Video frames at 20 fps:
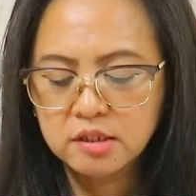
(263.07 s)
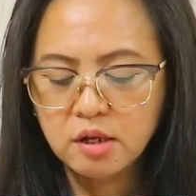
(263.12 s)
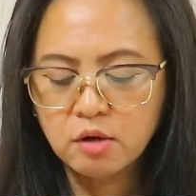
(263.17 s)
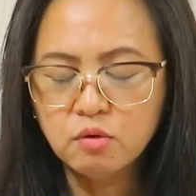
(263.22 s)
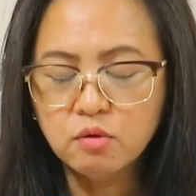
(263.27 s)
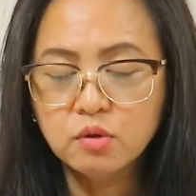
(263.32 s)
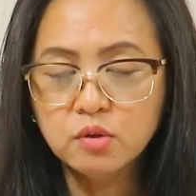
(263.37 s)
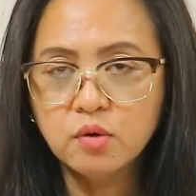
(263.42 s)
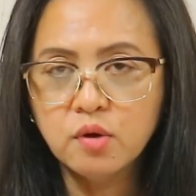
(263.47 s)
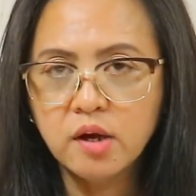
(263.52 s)

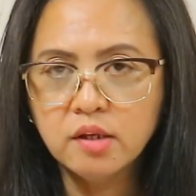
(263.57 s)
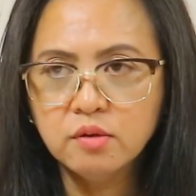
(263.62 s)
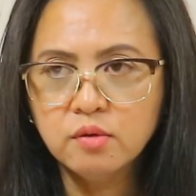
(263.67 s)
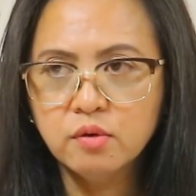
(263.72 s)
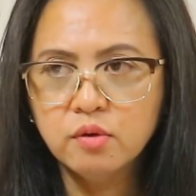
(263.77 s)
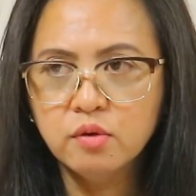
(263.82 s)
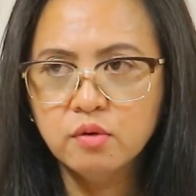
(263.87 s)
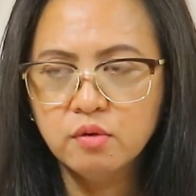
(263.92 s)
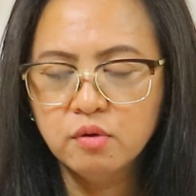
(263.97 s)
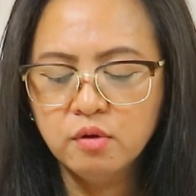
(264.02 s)
nagugustuhan ko
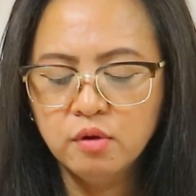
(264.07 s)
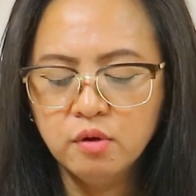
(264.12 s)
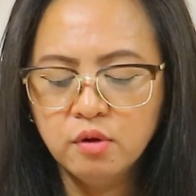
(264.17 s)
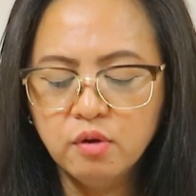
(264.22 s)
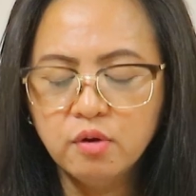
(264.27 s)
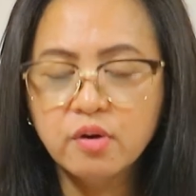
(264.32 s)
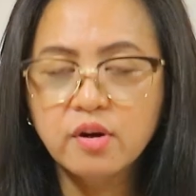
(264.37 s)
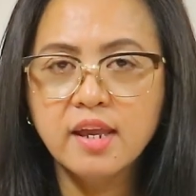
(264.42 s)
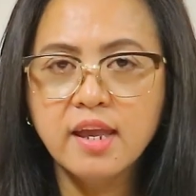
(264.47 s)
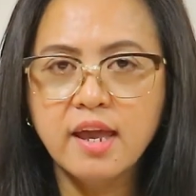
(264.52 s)
yung
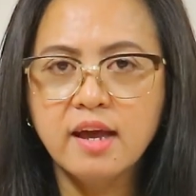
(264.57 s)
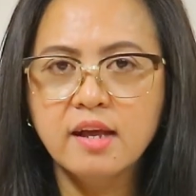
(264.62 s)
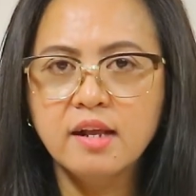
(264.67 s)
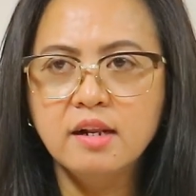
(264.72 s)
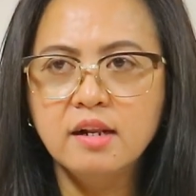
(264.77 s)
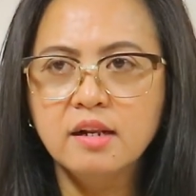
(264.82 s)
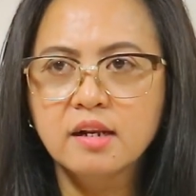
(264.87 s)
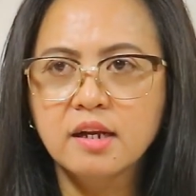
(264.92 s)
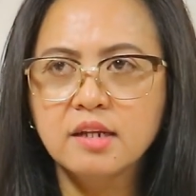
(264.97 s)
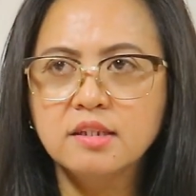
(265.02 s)

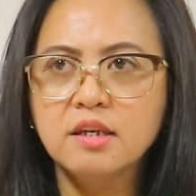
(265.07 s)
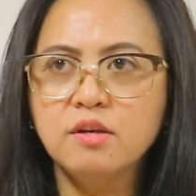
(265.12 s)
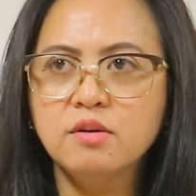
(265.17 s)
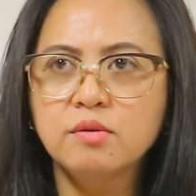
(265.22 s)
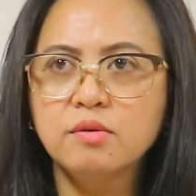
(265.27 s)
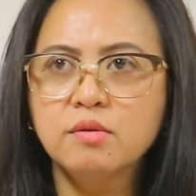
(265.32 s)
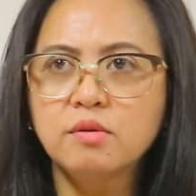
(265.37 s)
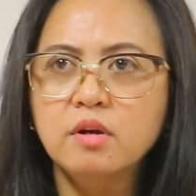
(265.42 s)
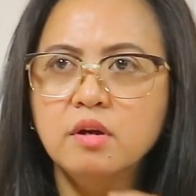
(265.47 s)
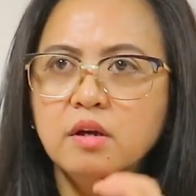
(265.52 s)
L'Oreal kasi
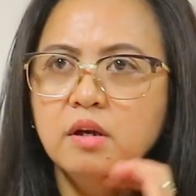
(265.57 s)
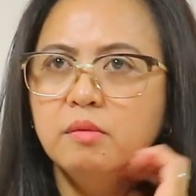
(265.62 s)
yung,